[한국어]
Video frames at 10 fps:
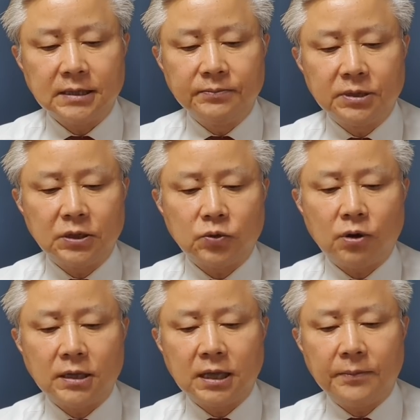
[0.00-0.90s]
임기
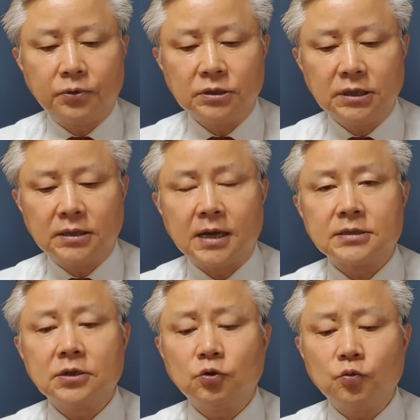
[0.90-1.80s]
동안에 본인이
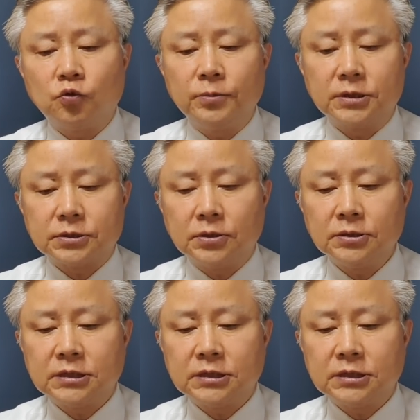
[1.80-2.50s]
대선을 꿈꾸면서